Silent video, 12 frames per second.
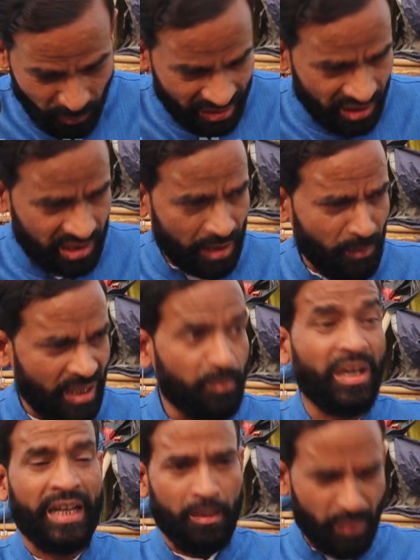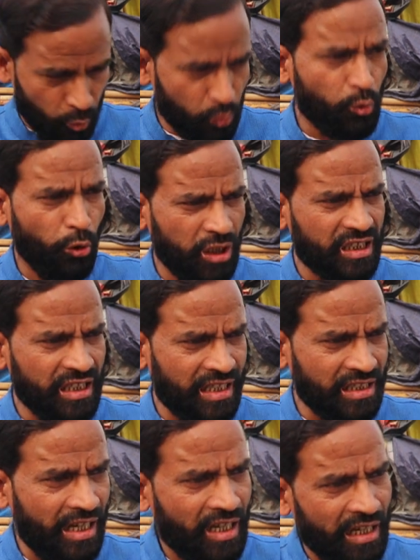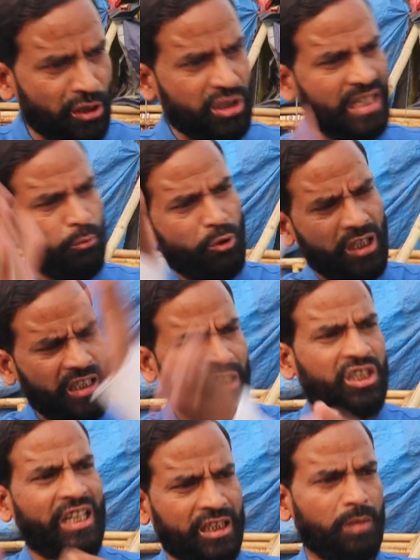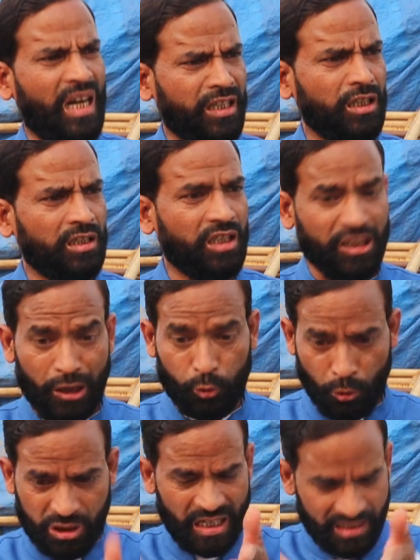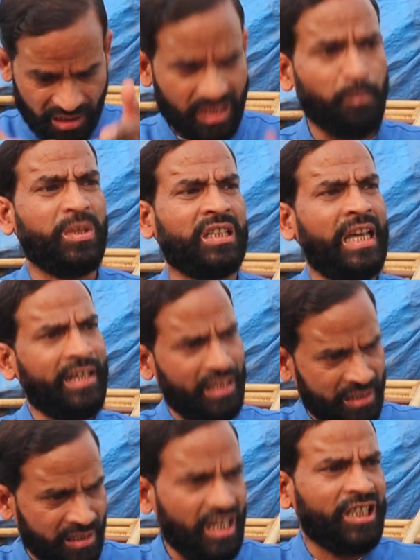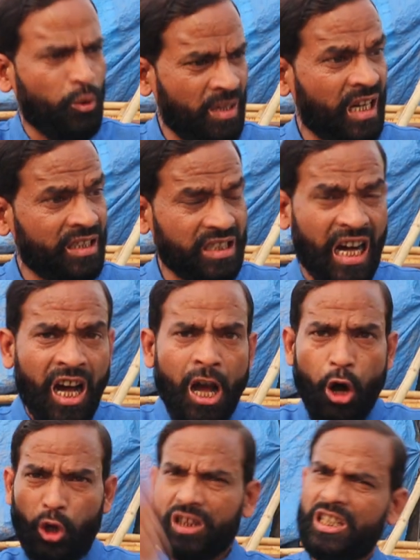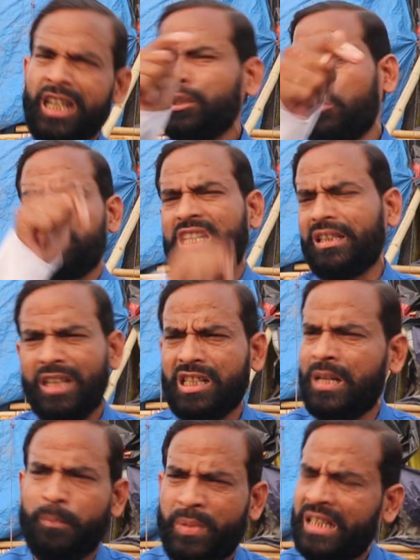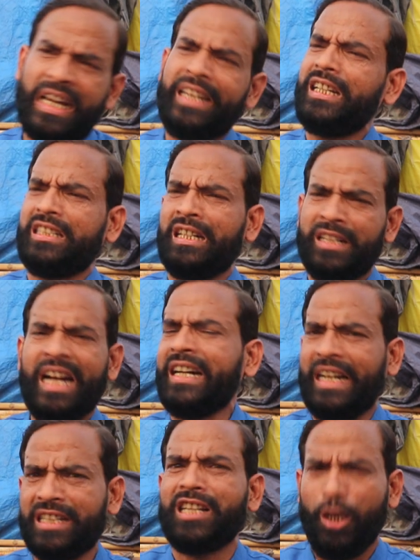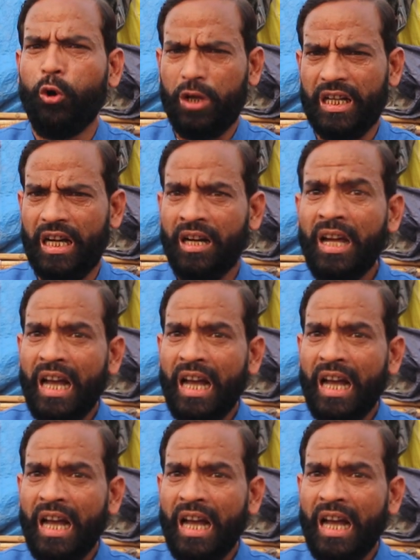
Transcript: परिसीमन मेरे मनुकूल किया जाए तो सब उन्हीं की शर्त माननी थी तो दो साल से सांप्रदायिक एजेंडा क्यों बना दिया और 370 सांप्रदायिक एजेंडा कैसे हो गया